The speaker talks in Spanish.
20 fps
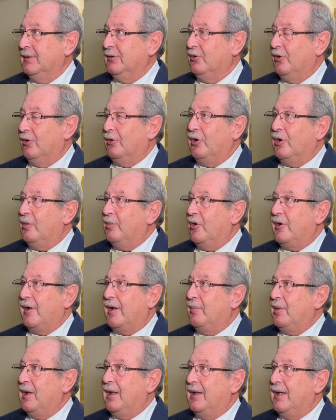Nosotros tenemos que
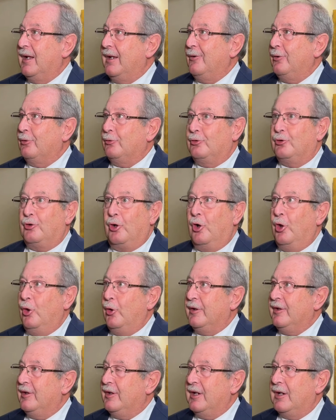replantearnos
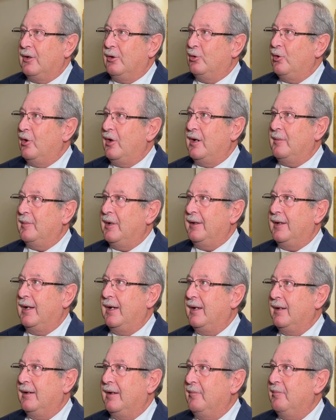todo entero, toda la hermandad.